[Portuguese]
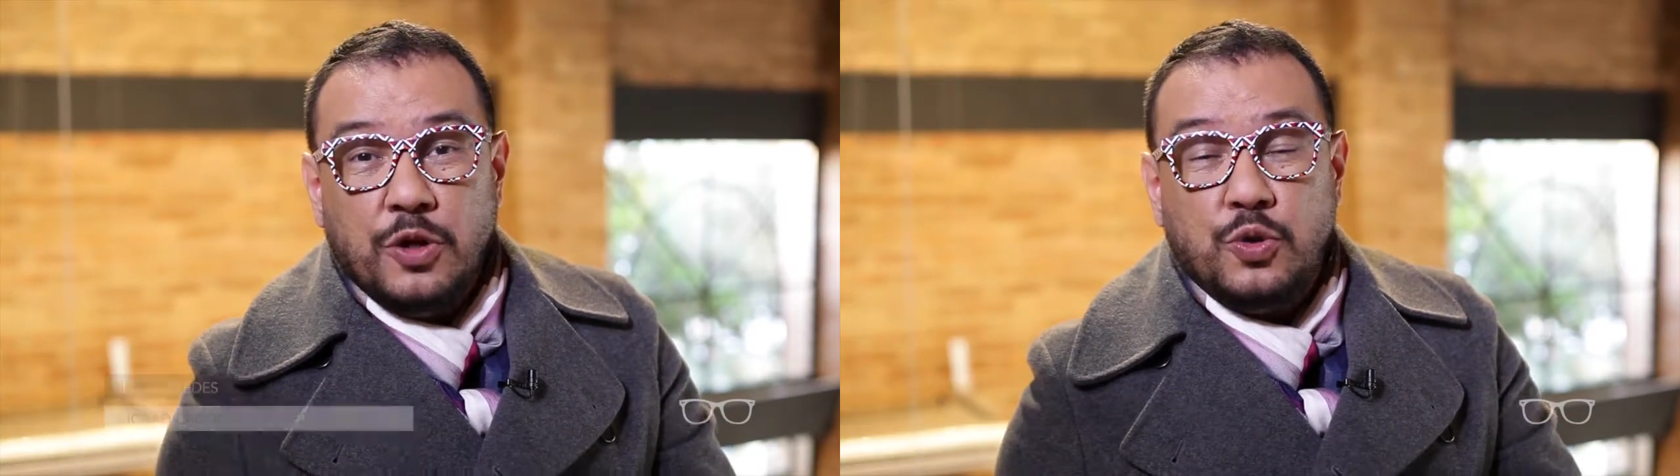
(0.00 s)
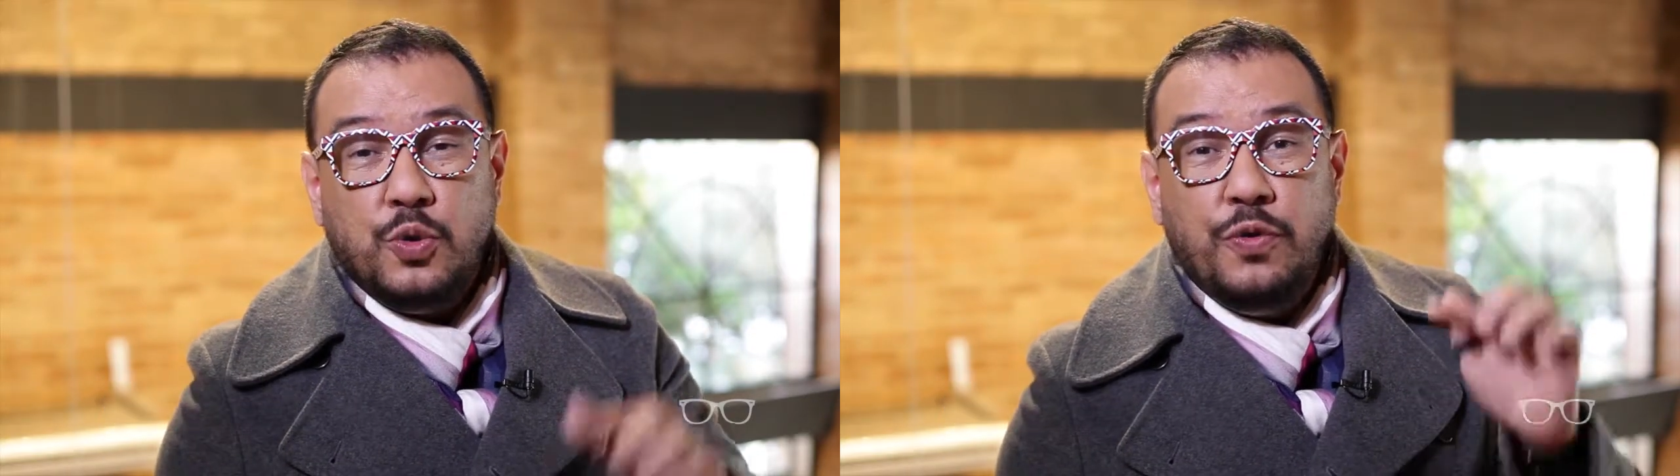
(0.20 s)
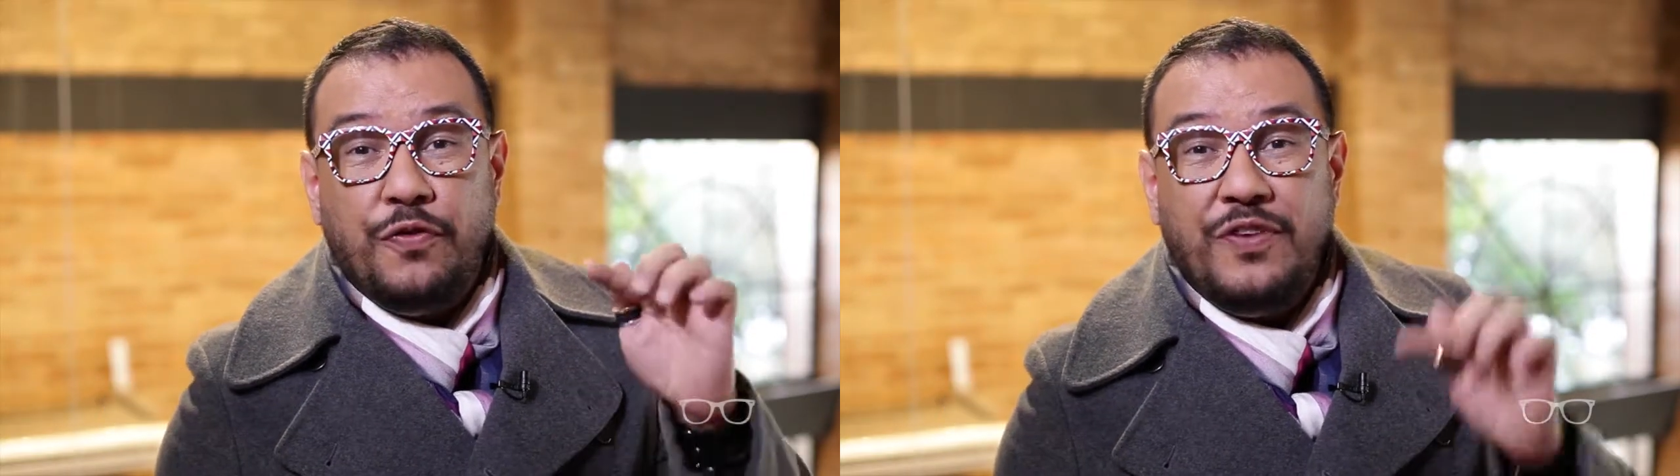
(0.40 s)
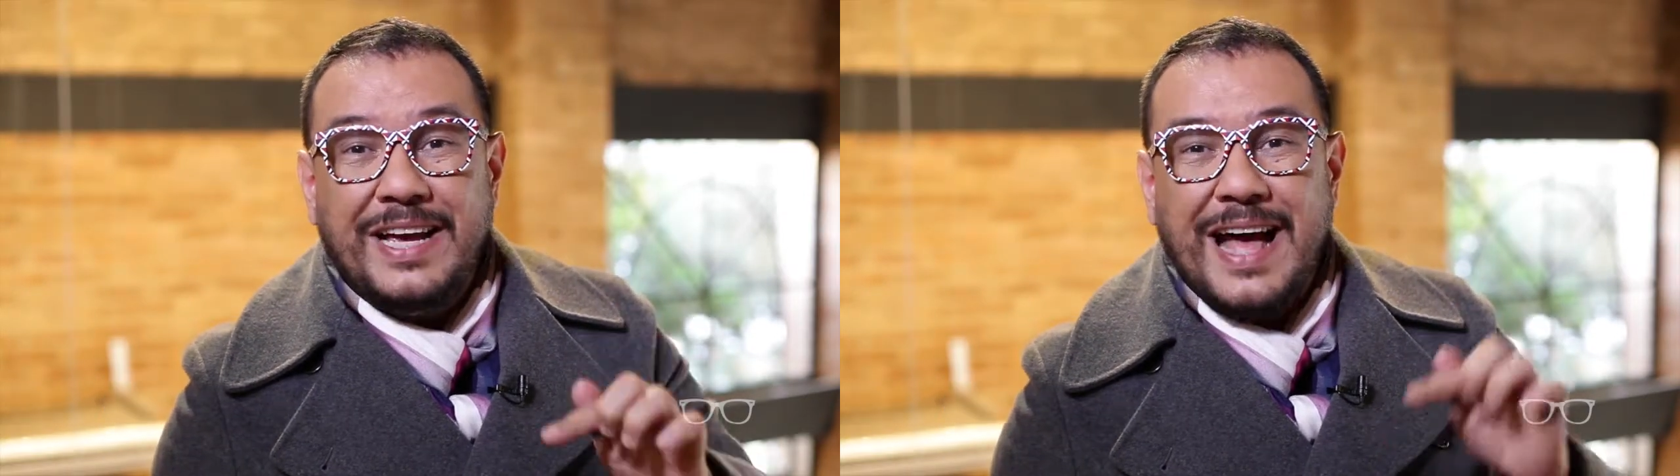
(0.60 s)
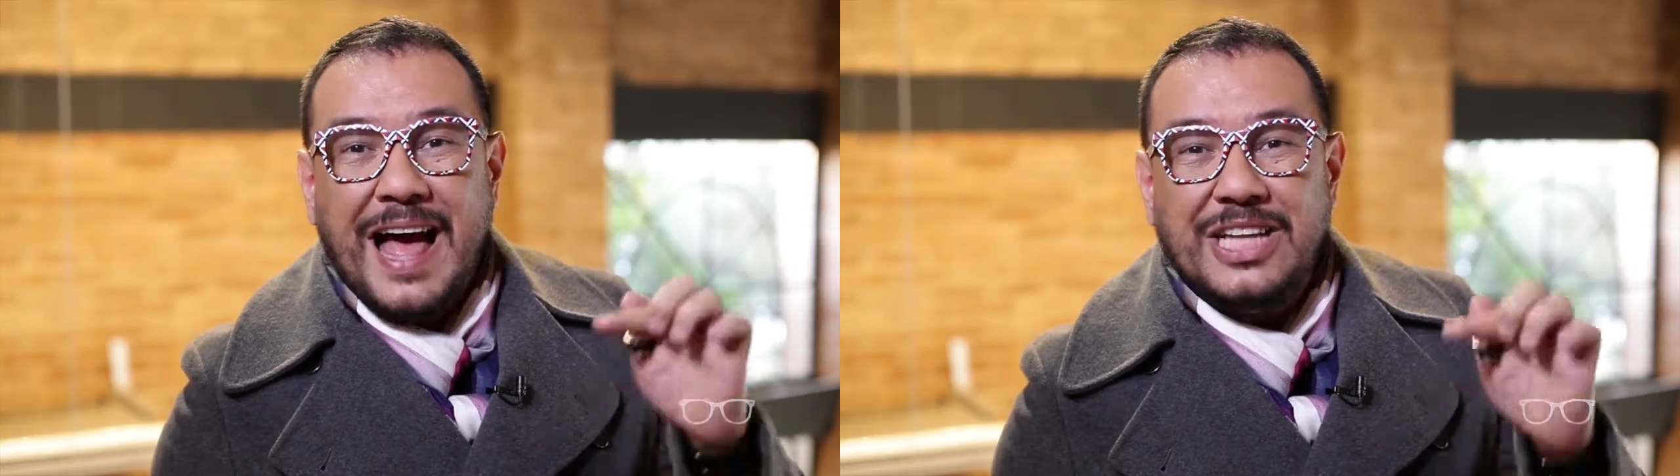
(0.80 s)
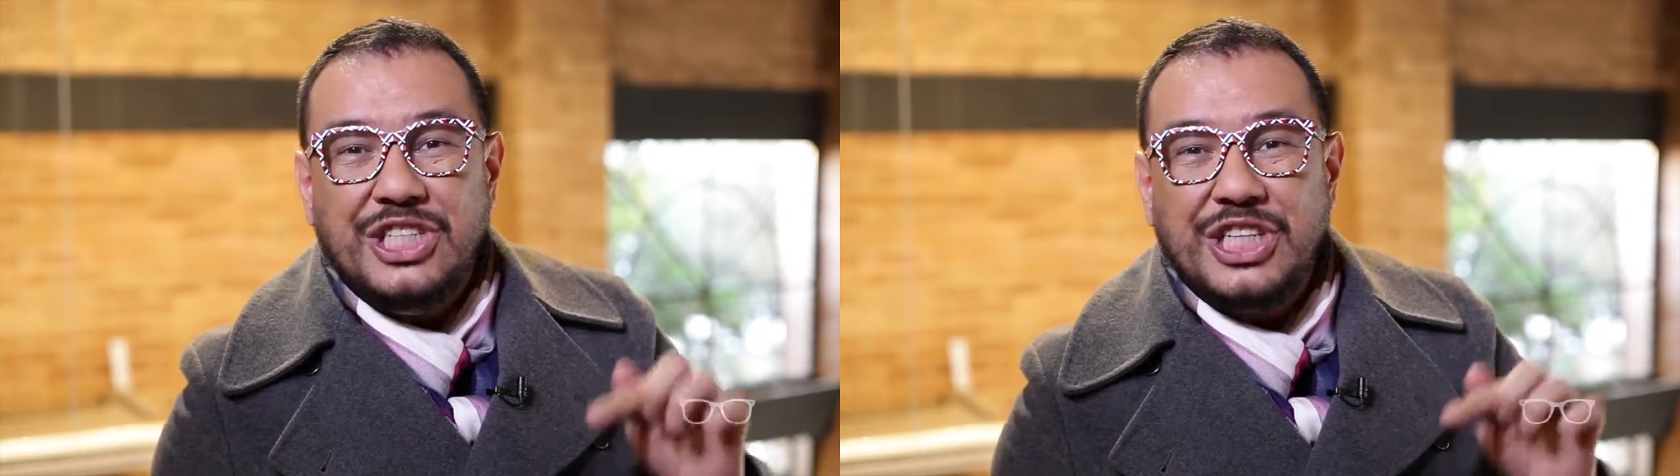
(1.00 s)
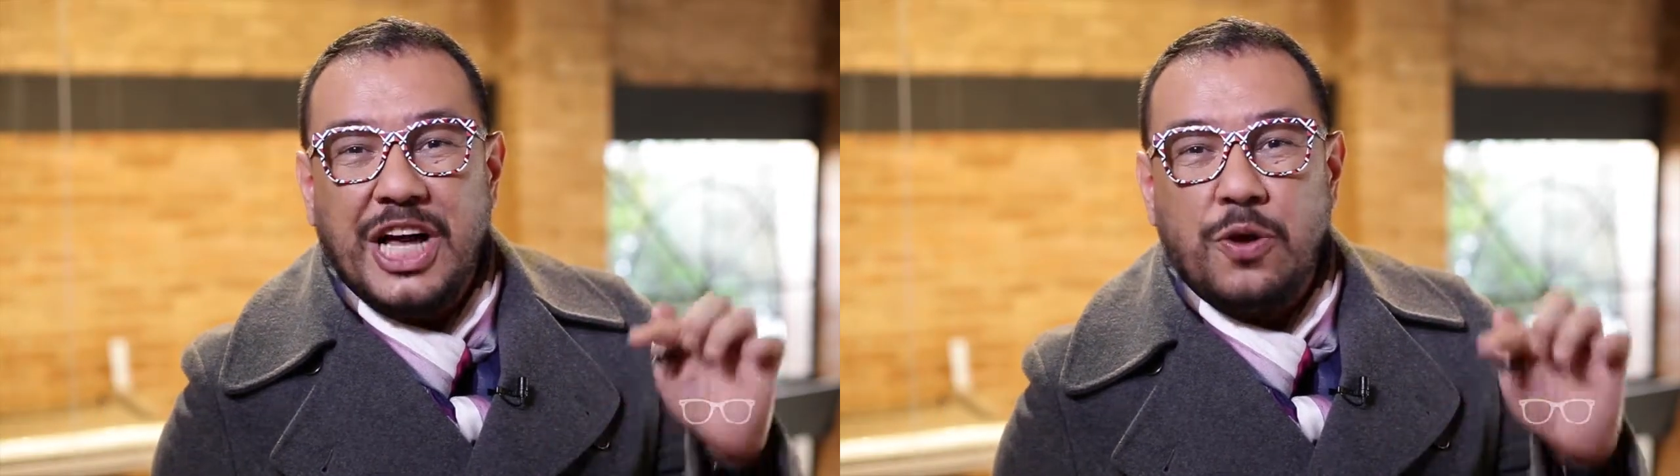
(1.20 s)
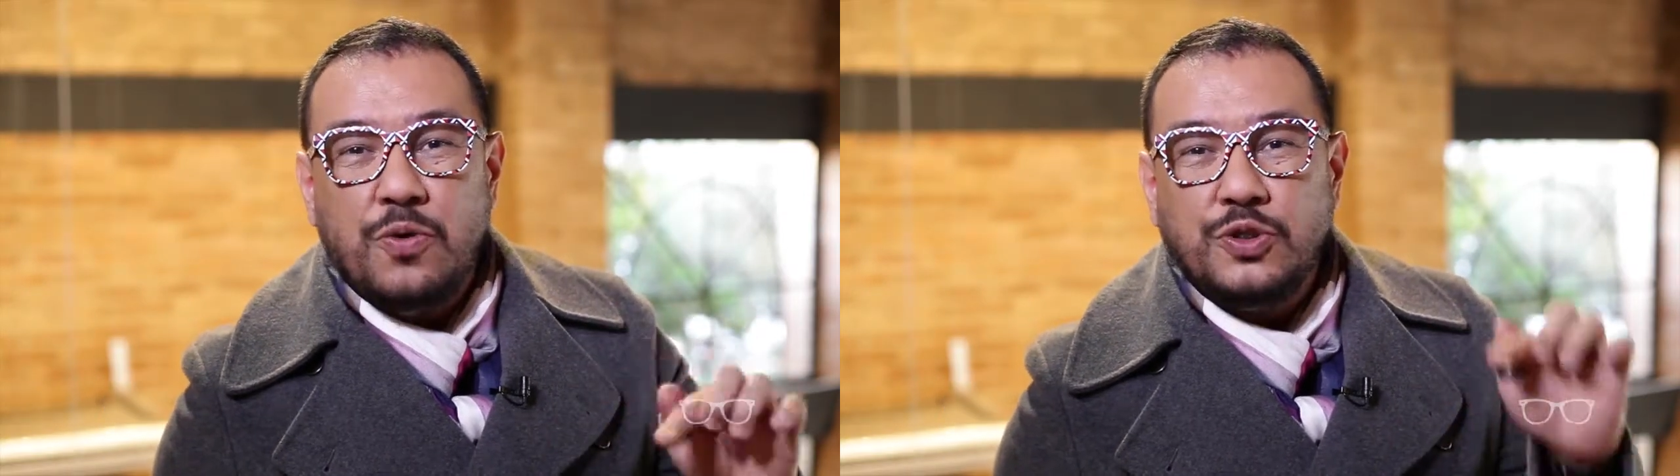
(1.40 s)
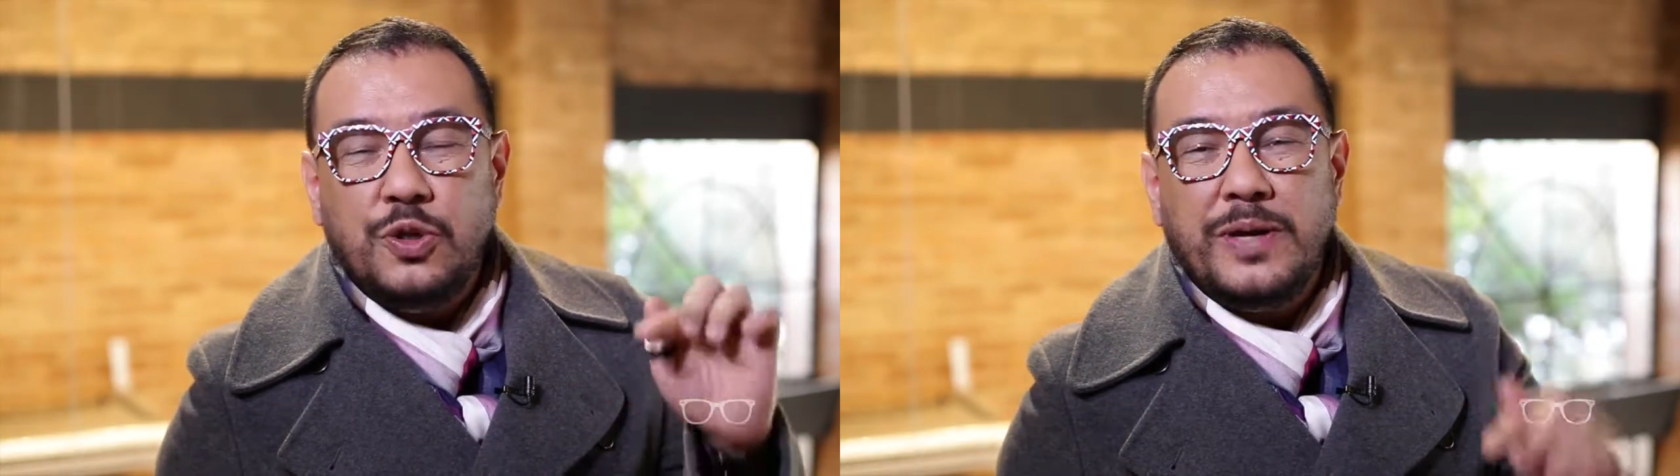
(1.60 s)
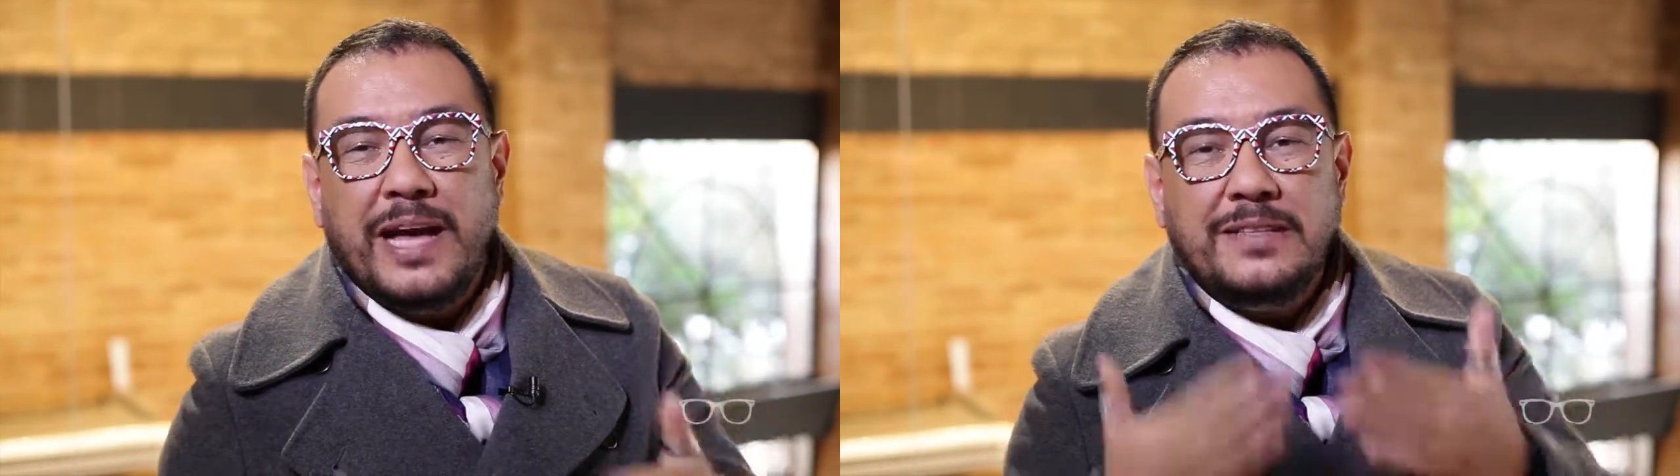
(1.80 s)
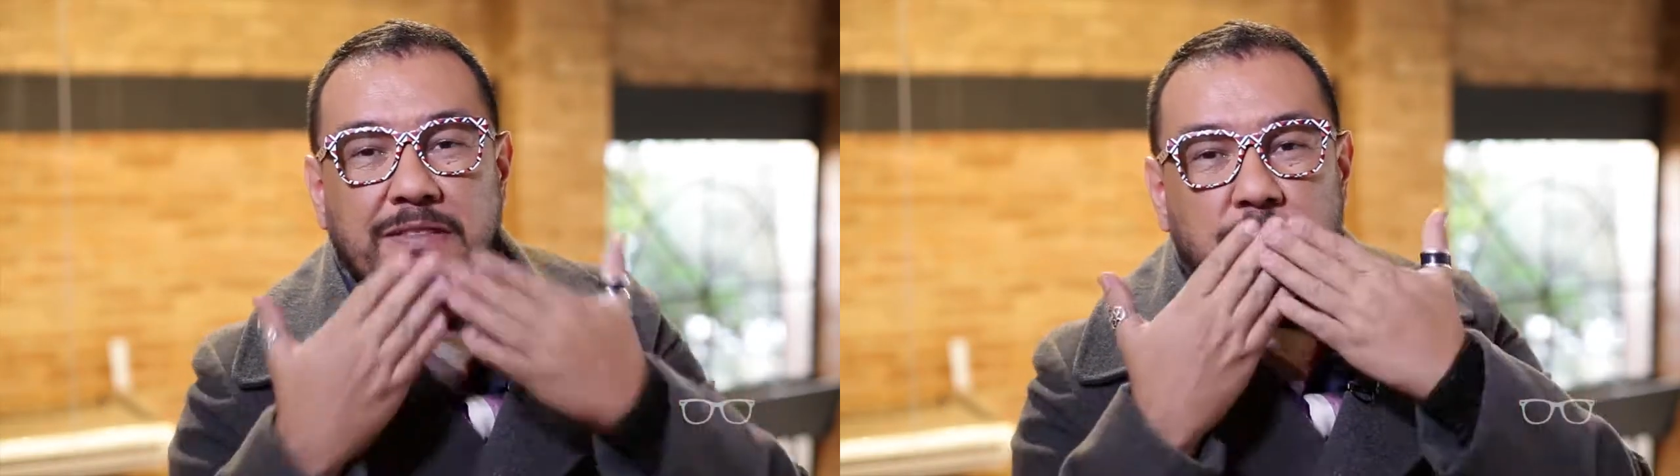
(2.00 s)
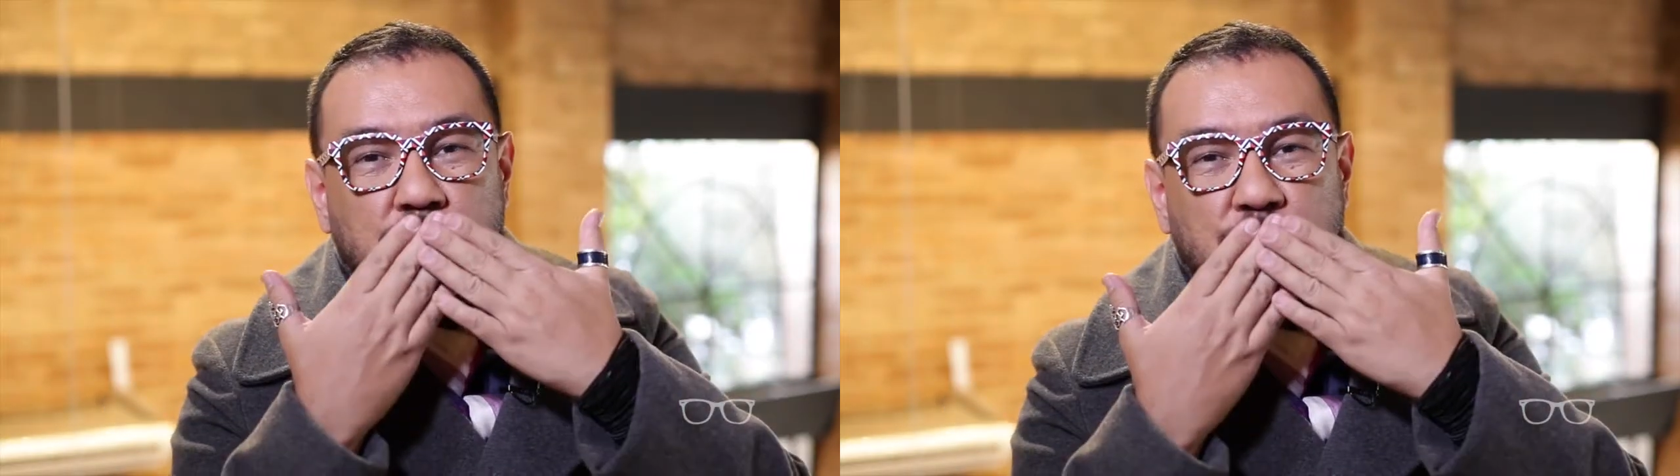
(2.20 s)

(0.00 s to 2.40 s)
Tudo fica a dica com o Júlio Guedes.